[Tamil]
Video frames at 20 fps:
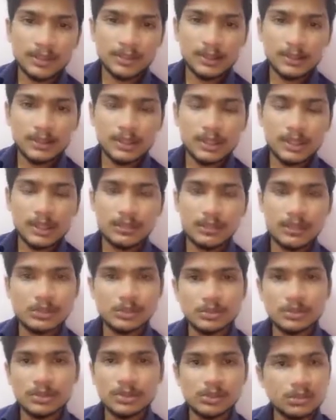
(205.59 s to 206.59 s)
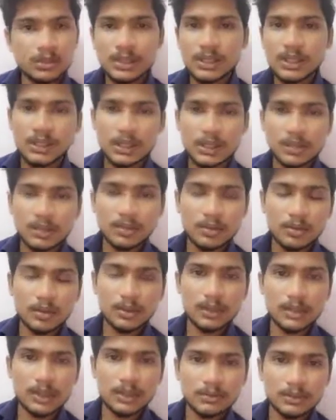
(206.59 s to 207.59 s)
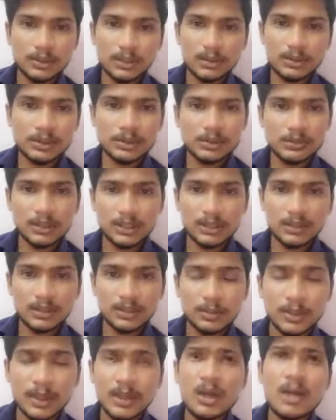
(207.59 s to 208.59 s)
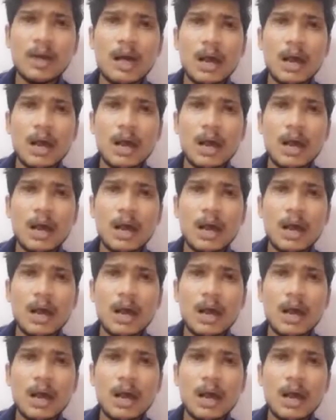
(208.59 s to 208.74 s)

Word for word: வந்துடுவார் அப்படின்னு சொல்லி சொல்லி அந்த குழந்தைய வந்துட்டு வளர்த்துட்டு இருப்பான்